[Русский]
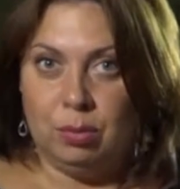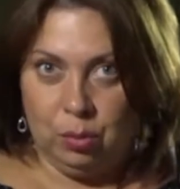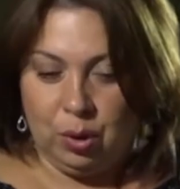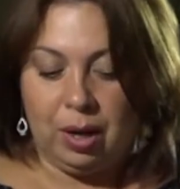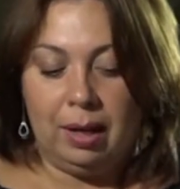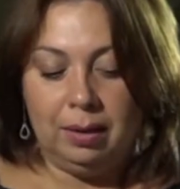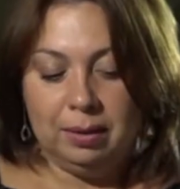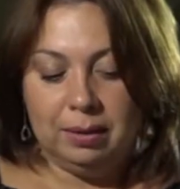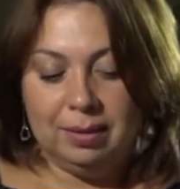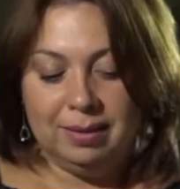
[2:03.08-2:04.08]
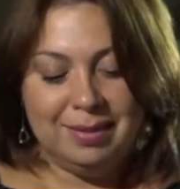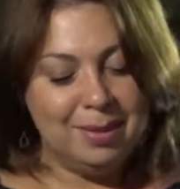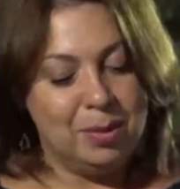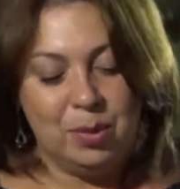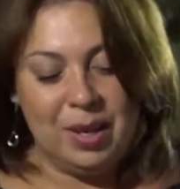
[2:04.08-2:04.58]
украл?»
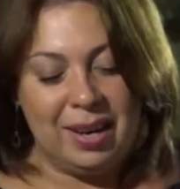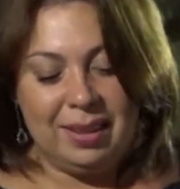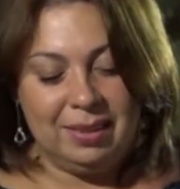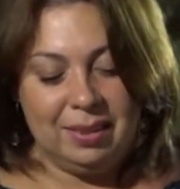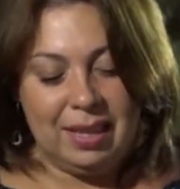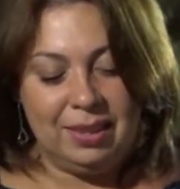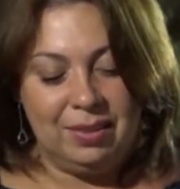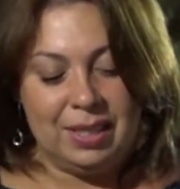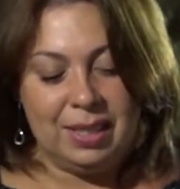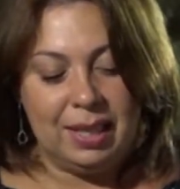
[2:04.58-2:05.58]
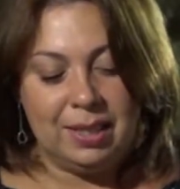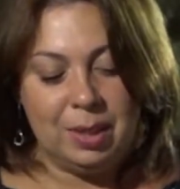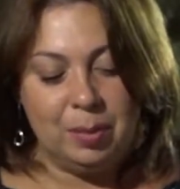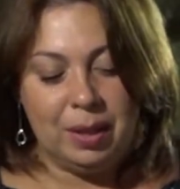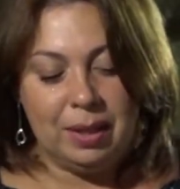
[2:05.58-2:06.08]
«Украл», — ответил
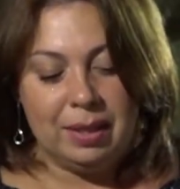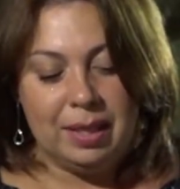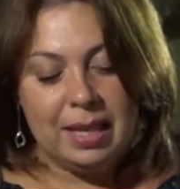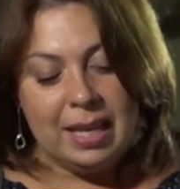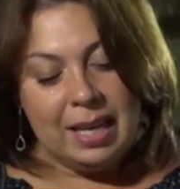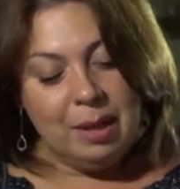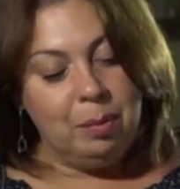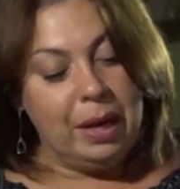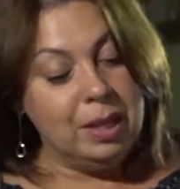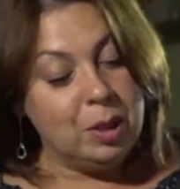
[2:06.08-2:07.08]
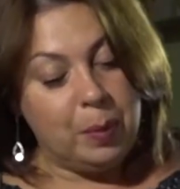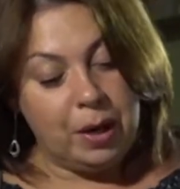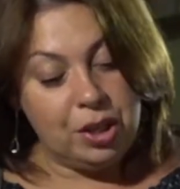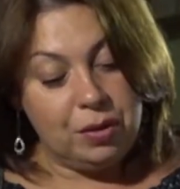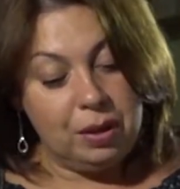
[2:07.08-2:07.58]
Антипка. Барин
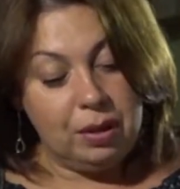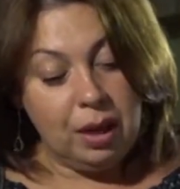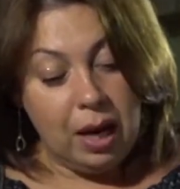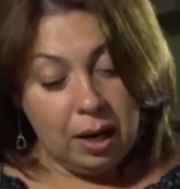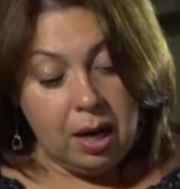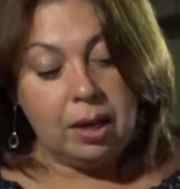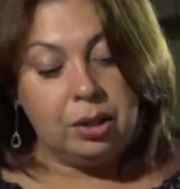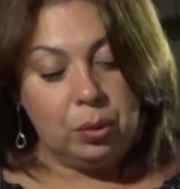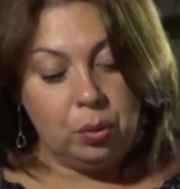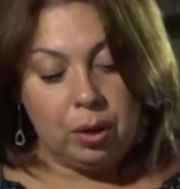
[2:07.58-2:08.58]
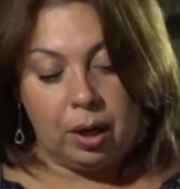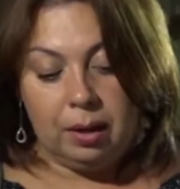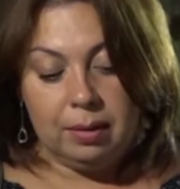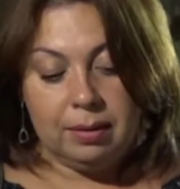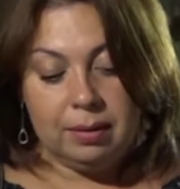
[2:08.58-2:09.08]
спрашивает, «А как ты
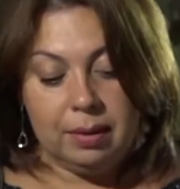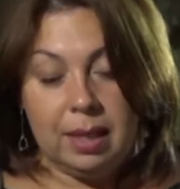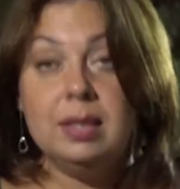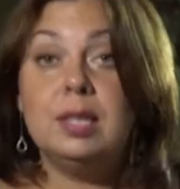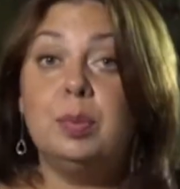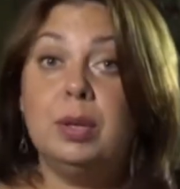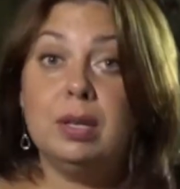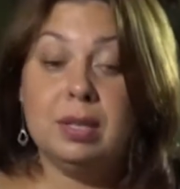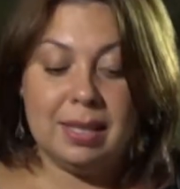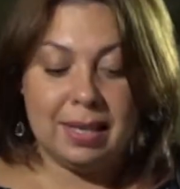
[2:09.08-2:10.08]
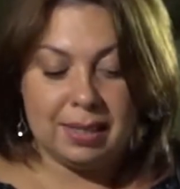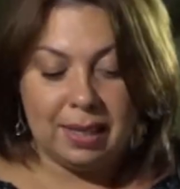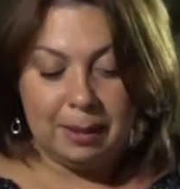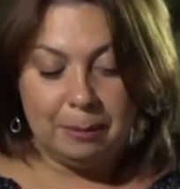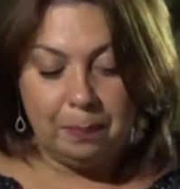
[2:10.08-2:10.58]
украл?» Антипка и
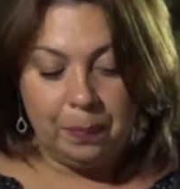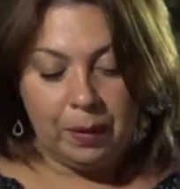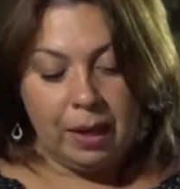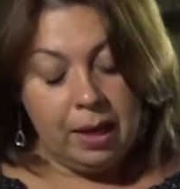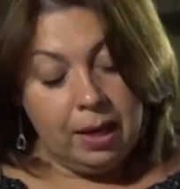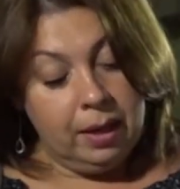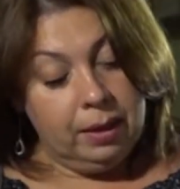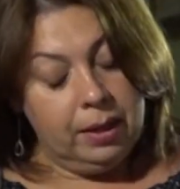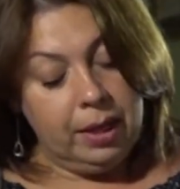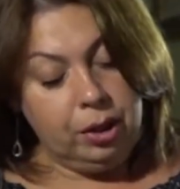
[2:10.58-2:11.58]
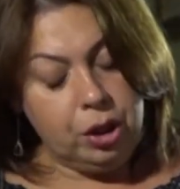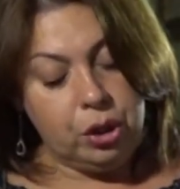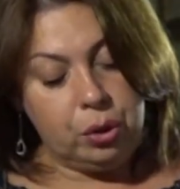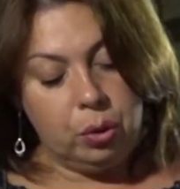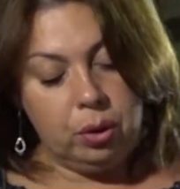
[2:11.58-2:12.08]
рассказал. «Да это
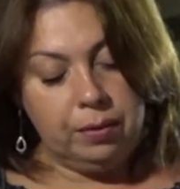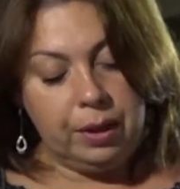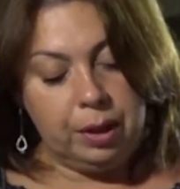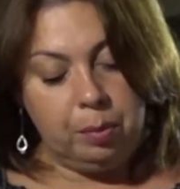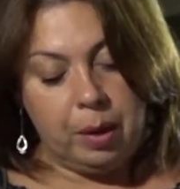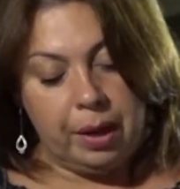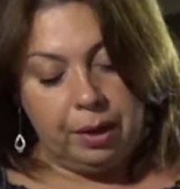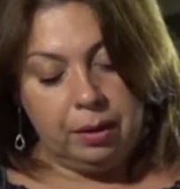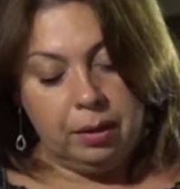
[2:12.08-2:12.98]
что?» — говорит барин.